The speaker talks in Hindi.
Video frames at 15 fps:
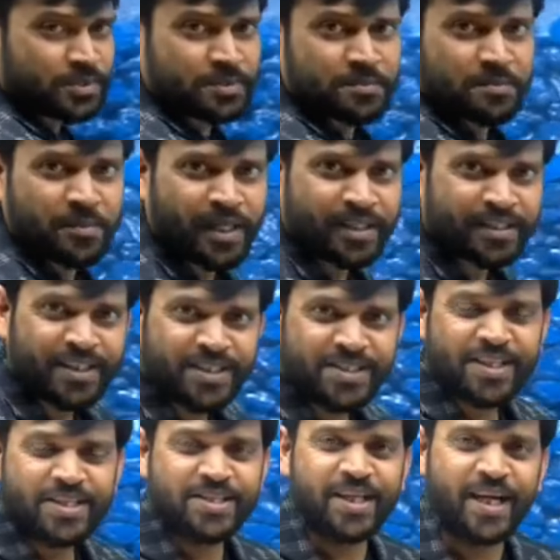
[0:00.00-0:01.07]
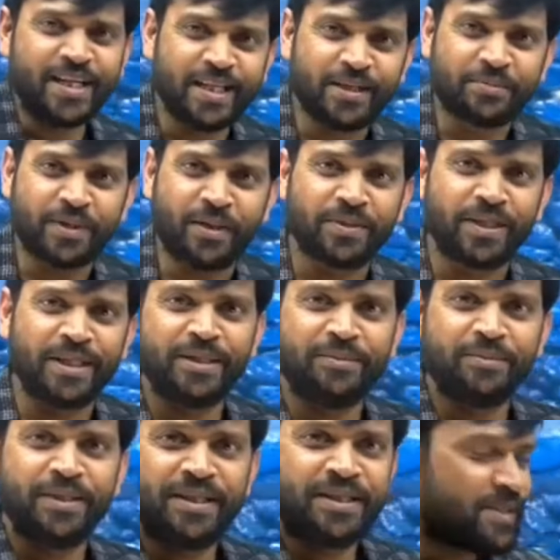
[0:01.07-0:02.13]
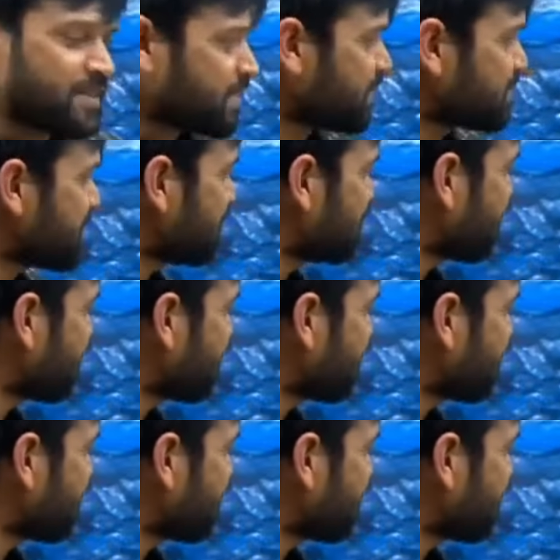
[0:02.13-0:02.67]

बेहतरीन सा जी आई एफ आपके लिए मैं सबसे पहले